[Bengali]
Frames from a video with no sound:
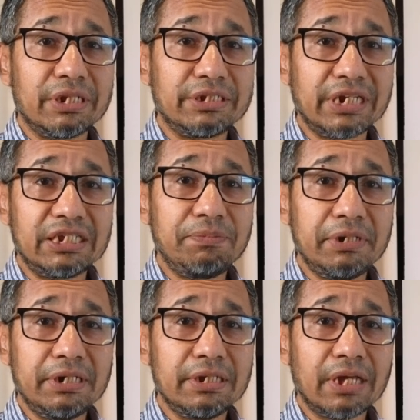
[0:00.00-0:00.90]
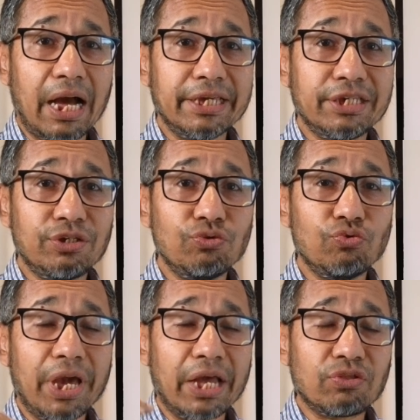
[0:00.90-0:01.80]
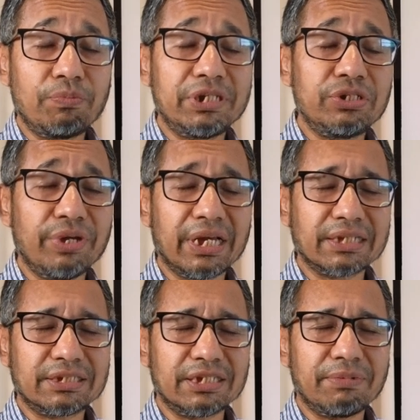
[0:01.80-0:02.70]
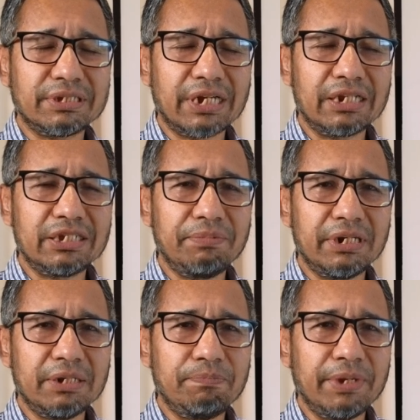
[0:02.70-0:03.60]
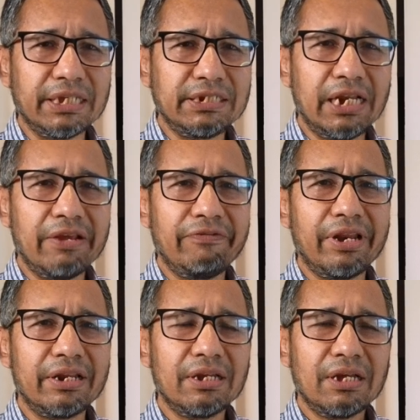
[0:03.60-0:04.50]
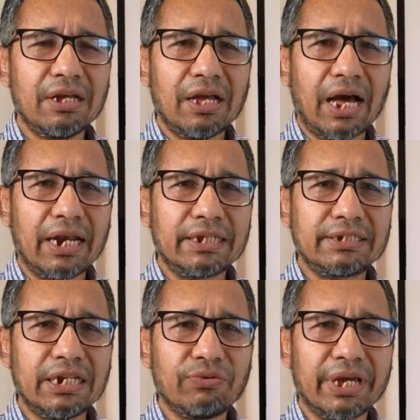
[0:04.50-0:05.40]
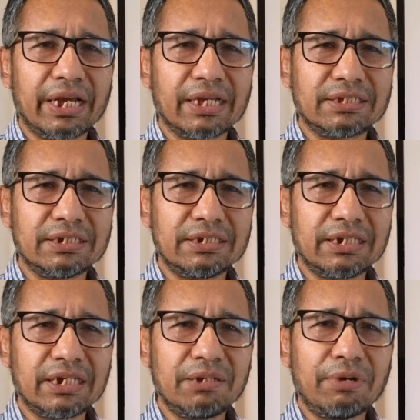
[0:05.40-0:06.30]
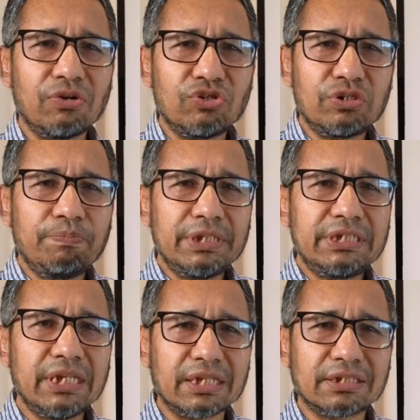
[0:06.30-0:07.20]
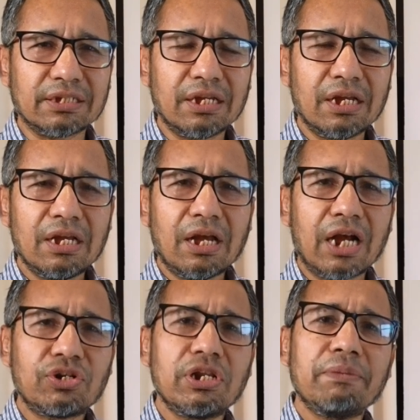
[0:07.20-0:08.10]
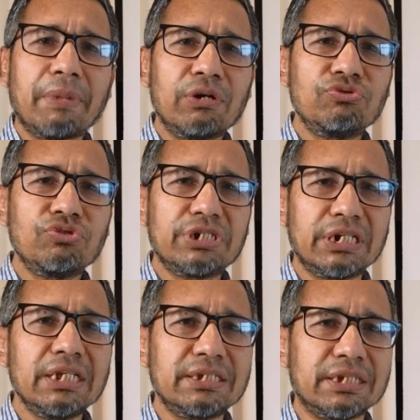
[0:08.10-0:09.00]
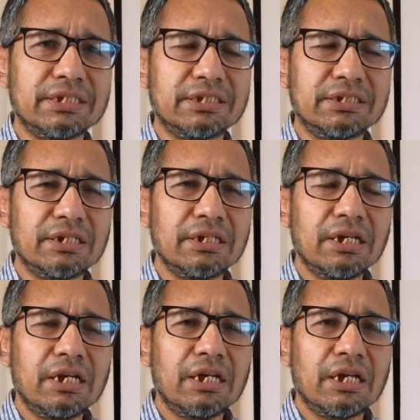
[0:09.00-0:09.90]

মানে চ্যাট জিপিটি আইকিউ এত বেশি হয়ে গেছে বা চ্যাট জিপিটি পিএইচডি লেভেলের আন্ডারস্ট্যান্ডিং হয়ে গেছে সেখানে মানুষ পিছিয়ে আছে আসলে মানুষ তো সেটাই চেয়েছে যে